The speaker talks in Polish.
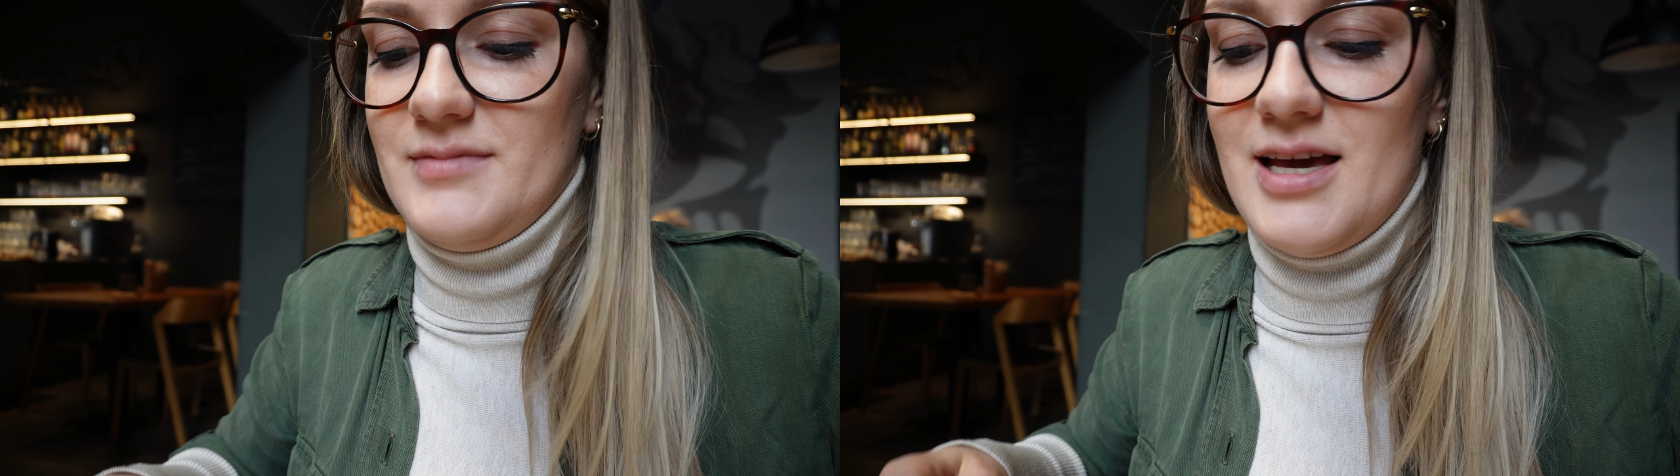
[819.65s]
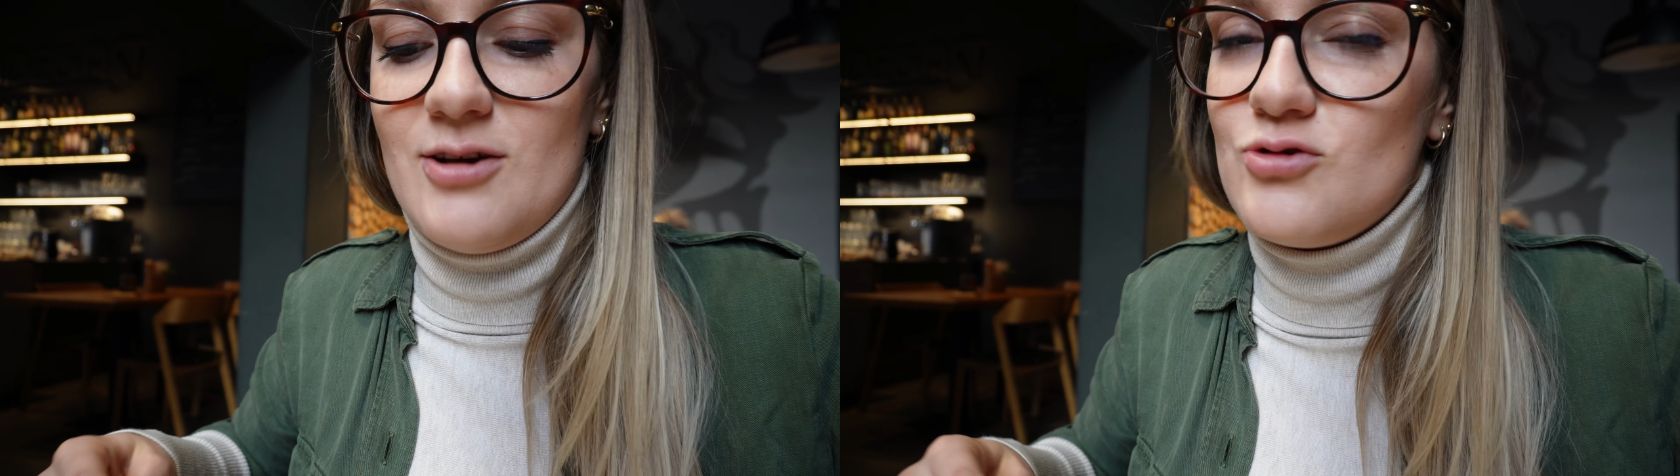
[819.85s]

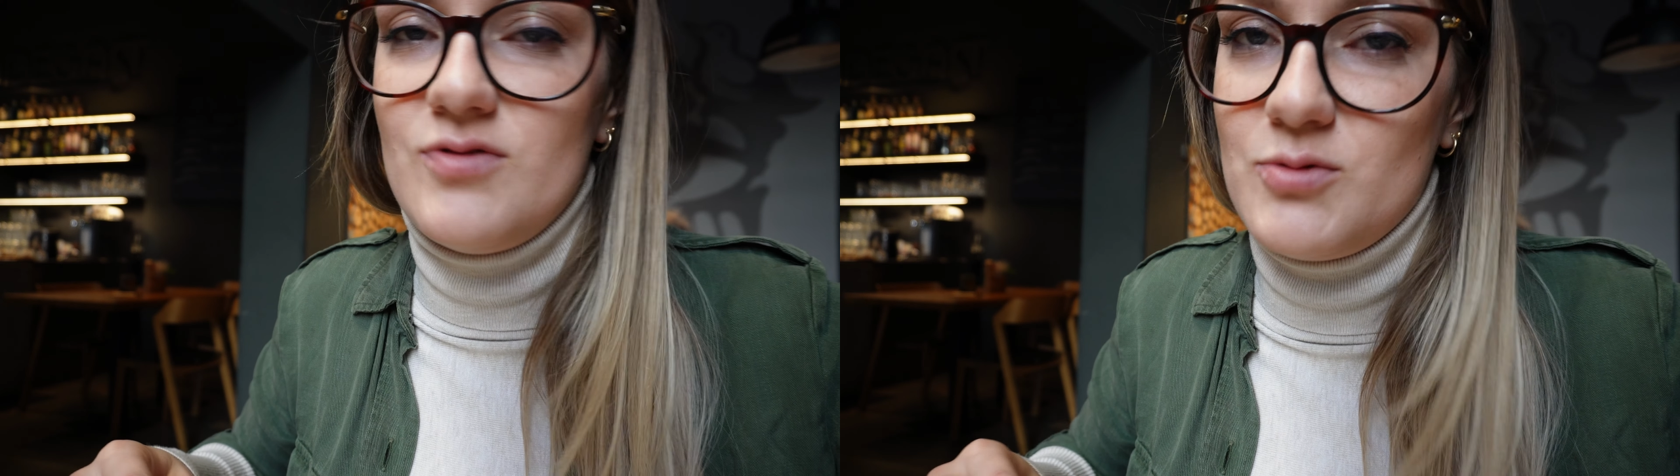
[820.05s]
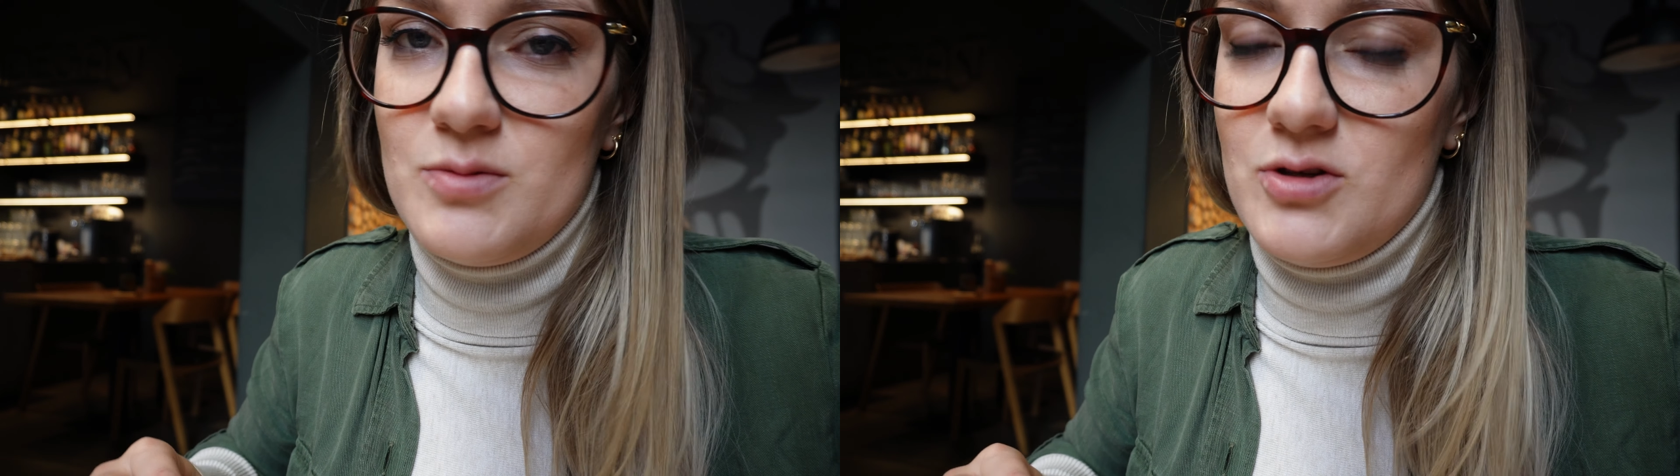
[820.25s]
Ja już
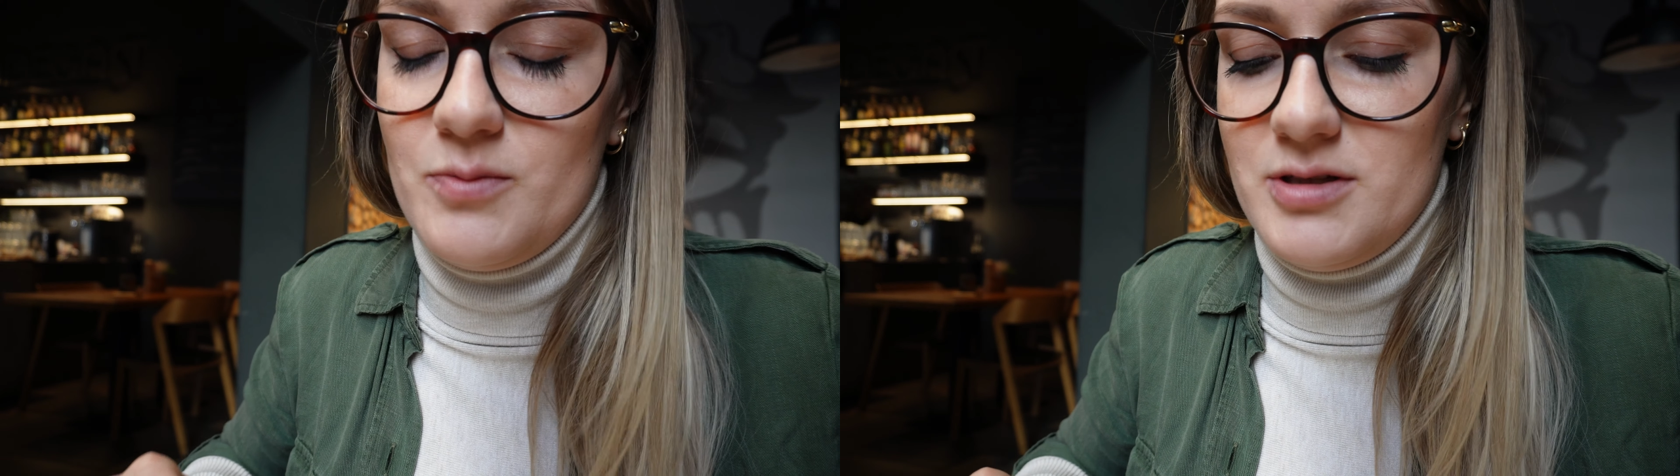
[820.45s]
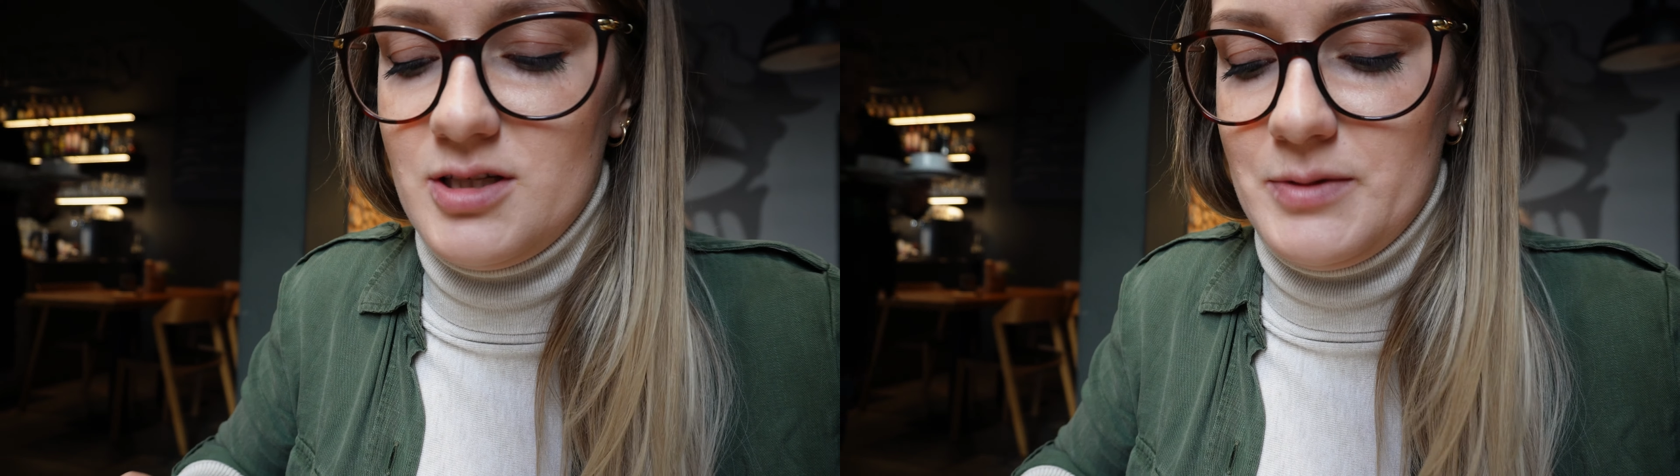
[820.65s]
wiem, że mi to będzie